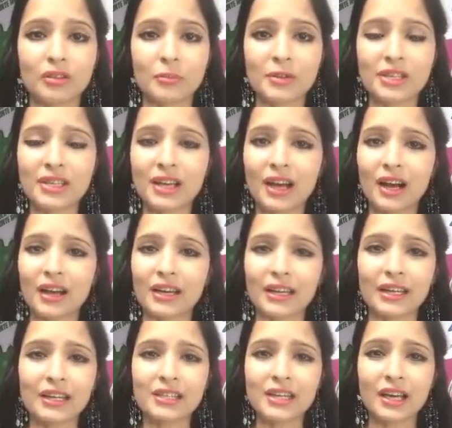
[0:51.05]
रमेश ने कहा
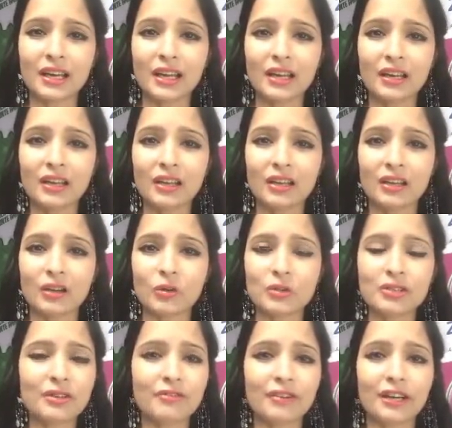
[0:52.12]
अकेले जा रहे हैं
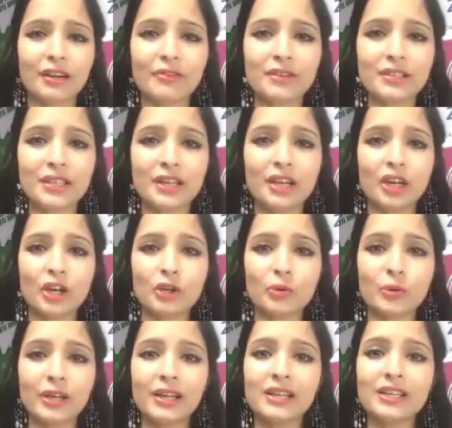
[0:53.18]
उसने फटाफट से
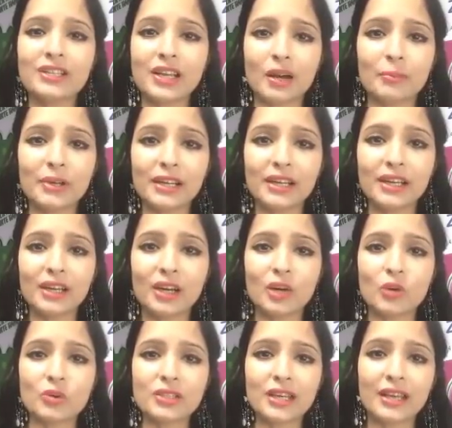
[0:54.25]
टू व्हीलर की चाबी ली
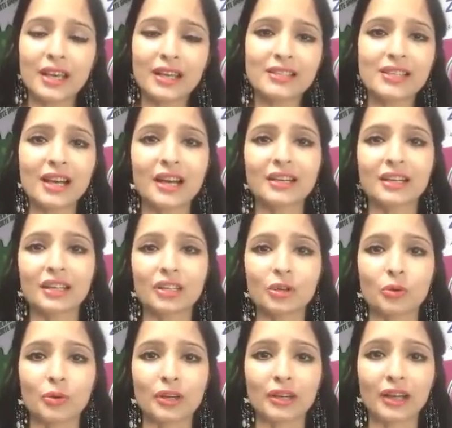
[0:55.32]
उसे किक स्टार्ट
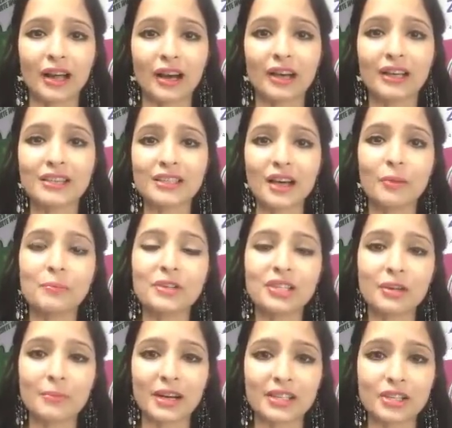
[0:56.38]
करते हुए कहा कि साहब
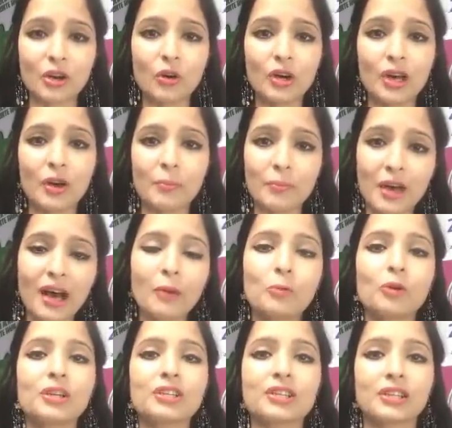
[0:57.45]
पीछे बैठ जाओ मैं
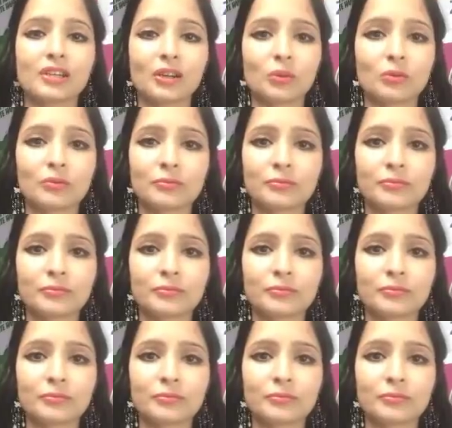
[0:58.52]
आपको ले चलता हूँ